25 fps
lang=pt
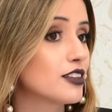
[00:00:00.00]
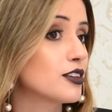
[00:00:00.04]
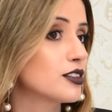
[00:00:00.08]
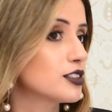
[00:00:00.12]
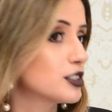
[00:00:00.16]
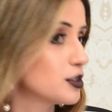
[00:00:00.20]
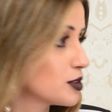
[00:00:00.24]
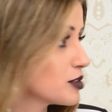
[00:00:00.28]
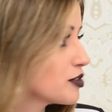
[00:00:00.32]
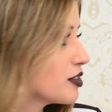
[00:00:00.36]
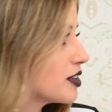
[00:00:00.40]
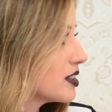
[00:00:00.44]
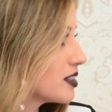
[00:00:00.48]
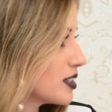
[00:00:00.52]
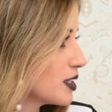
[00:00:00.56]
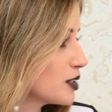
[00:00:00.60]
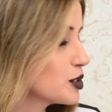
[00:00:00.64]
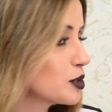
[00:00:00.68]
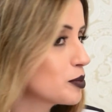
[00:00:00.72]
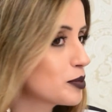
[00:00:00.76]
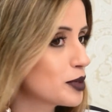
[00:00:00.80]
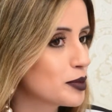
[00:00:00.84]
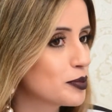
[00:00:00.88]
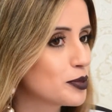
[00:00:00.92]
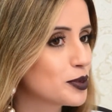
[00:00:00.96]
nós estamos falando da
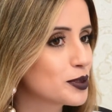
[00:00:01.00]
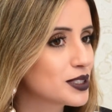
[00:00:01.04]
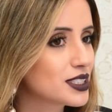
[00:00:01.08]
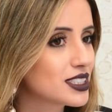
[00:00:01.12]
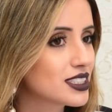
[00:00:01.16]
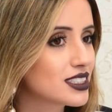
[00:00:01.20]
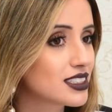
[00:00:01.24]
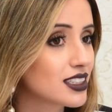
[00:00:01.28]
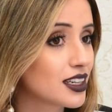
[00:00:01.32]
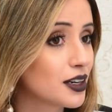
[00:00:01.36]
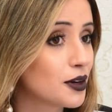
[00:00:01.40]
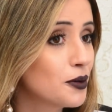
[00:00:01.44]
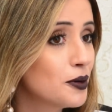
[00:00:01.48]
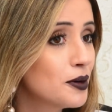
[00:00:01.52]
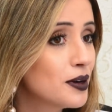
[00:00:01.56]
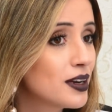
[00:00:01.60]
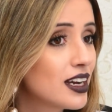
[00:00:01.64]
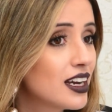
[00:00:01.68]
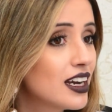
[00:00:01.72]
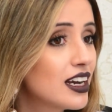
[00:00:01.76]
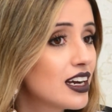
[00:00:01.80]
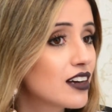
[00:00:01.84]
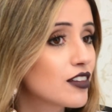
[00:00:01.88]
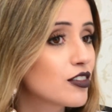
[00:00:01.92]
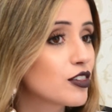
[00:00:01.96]
sobreposição,
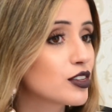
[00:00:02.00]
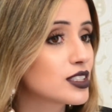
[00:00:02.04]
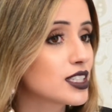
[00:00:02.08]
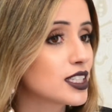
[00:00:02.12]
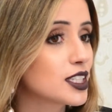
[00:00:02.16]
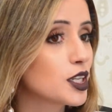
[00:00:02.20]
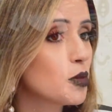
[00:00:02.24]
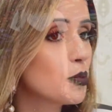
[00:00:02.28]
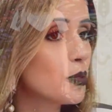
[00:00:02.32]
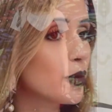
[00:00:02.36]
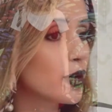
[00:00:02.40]
você não